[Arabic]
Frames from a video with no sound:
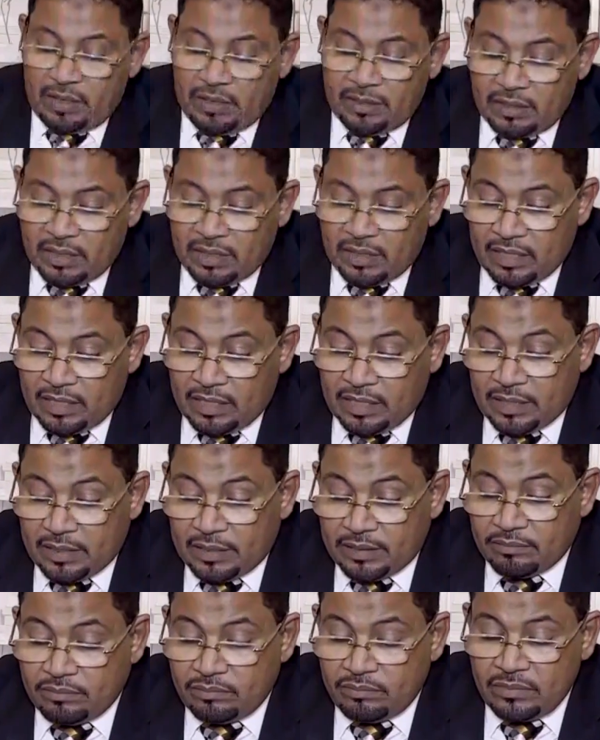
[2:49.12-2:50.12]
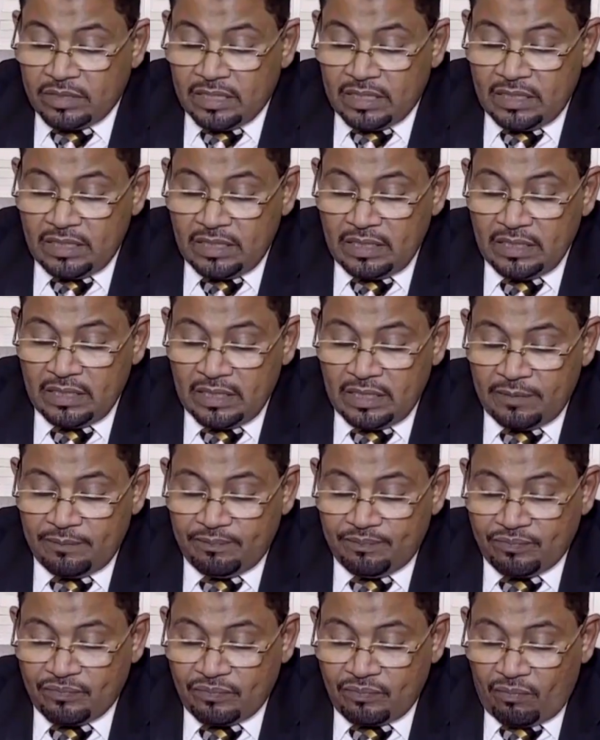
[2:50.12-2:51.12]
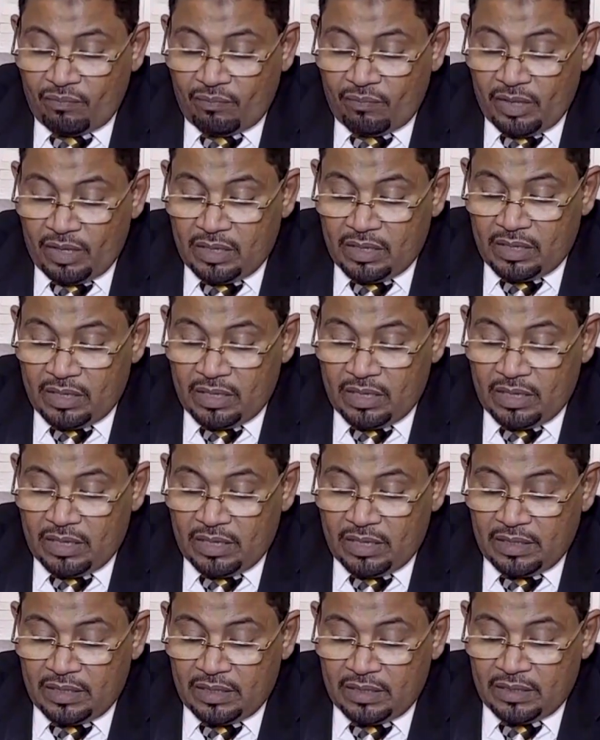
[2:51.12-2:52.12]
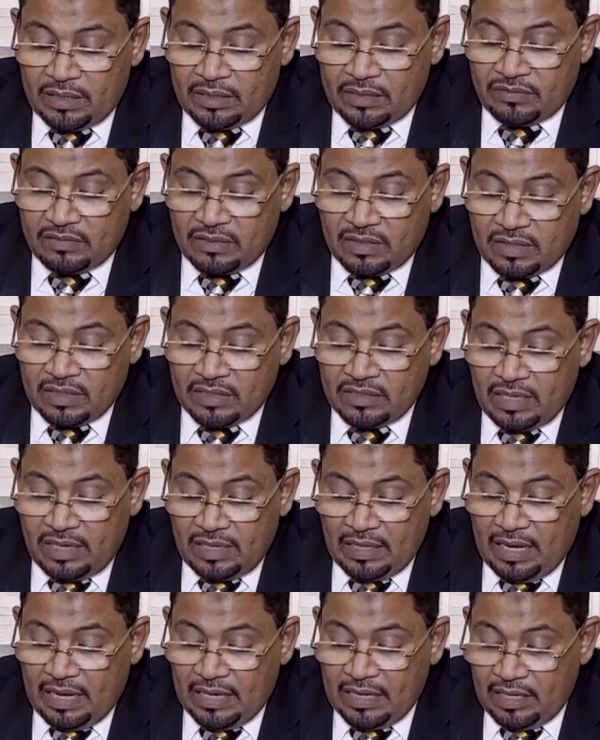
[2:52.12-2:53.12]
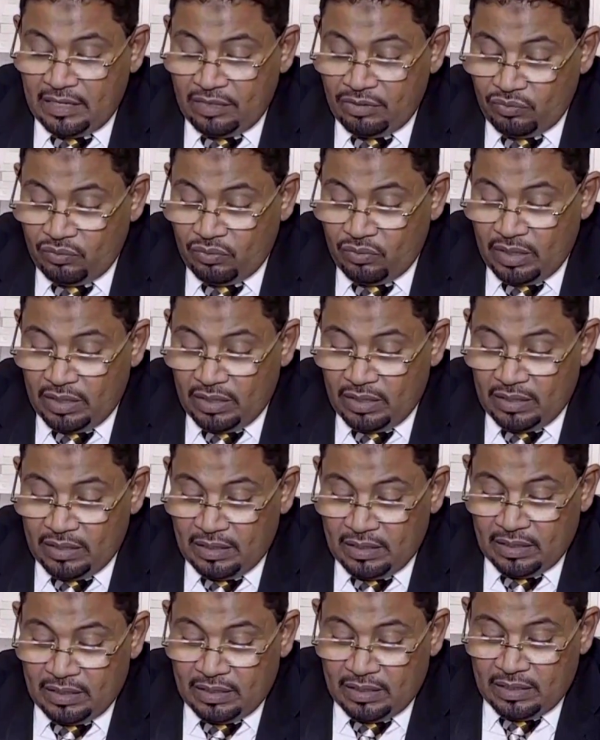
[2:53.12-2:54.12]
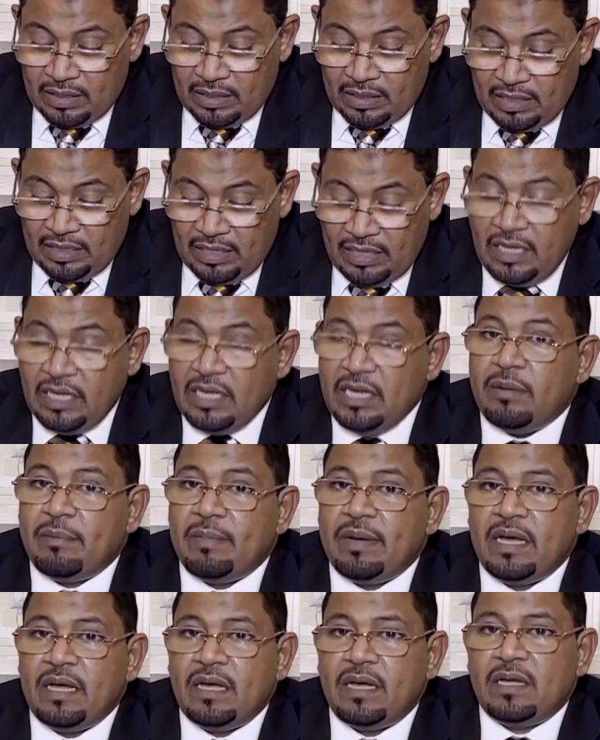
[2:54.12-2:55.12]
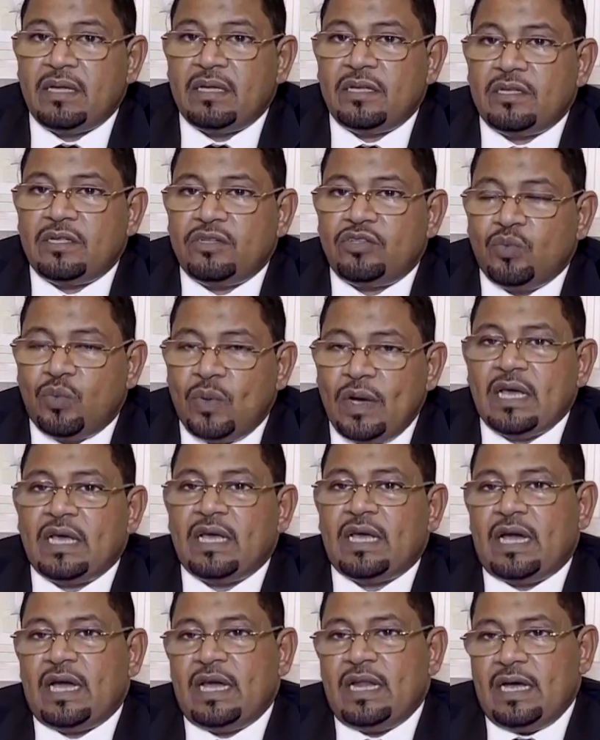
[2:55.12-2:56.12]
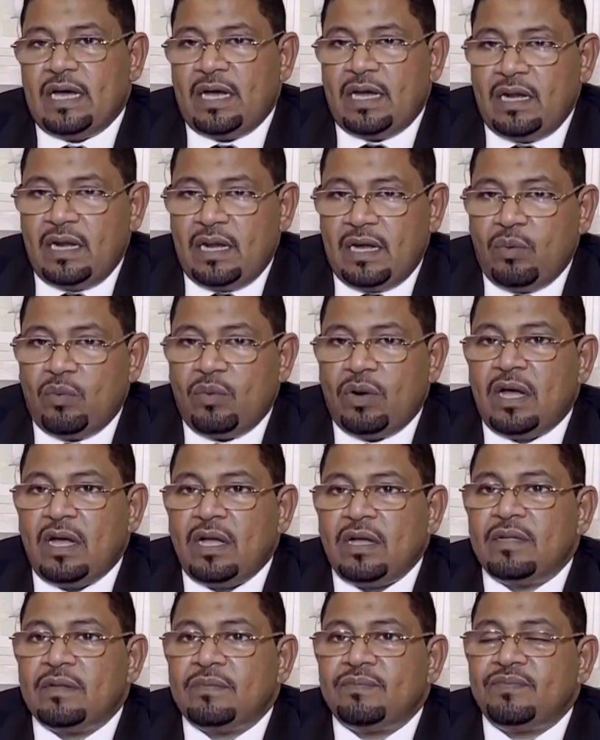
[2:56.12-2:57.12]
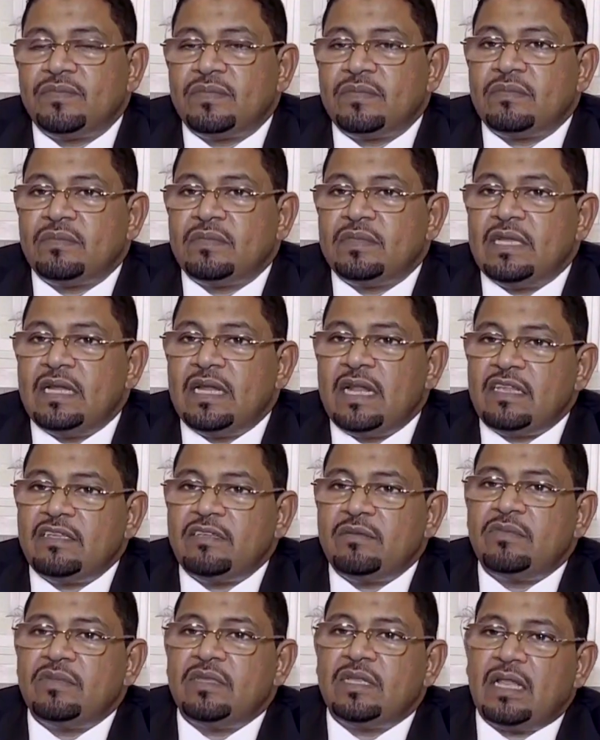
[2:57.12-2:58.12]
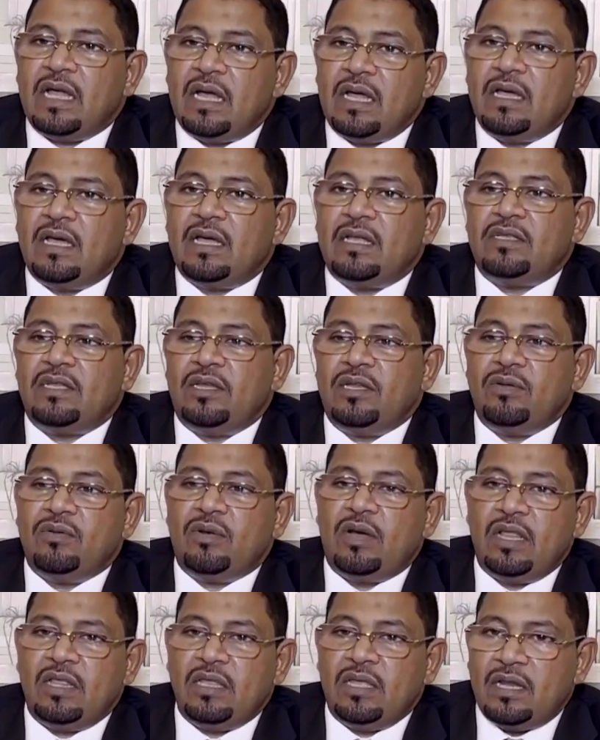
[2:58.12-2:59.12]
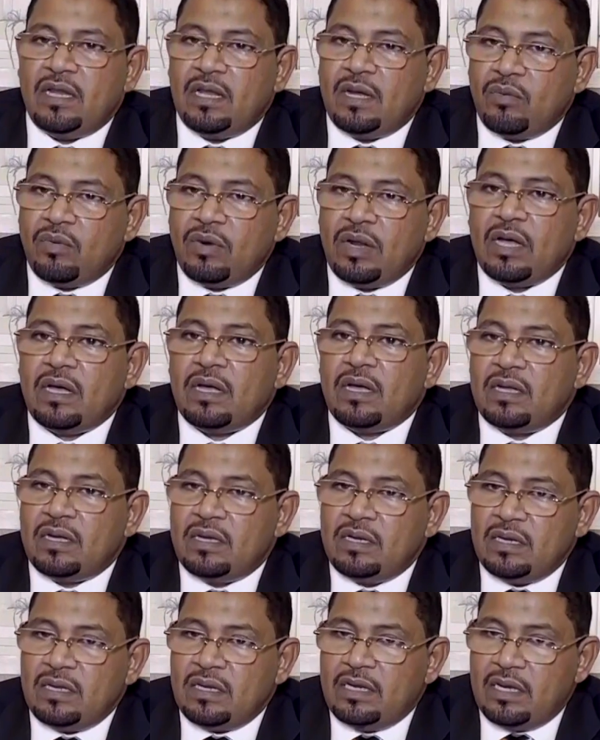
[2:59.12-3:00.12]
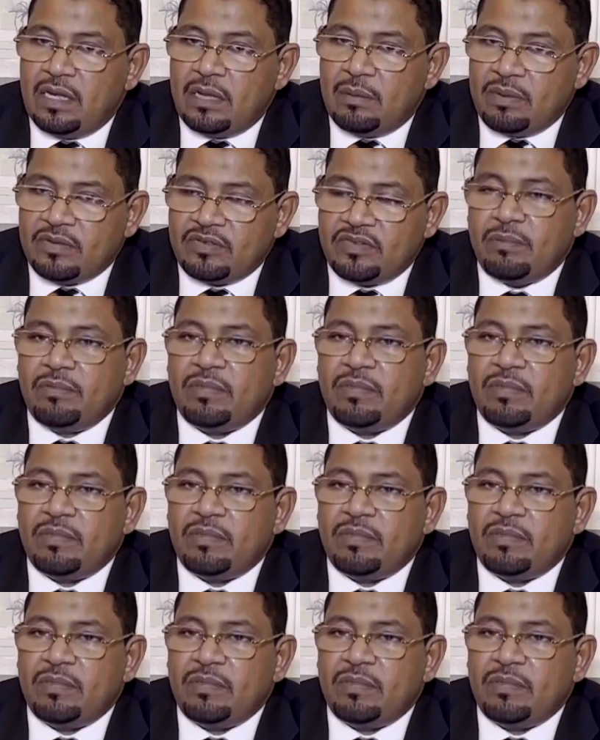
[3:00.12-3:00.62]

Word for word: آه، يمكن نحن آه، رجعنا على انه آه، حينما توقع على الاوراق لازم تتاكد انه هذه الاوراق اللي بصمت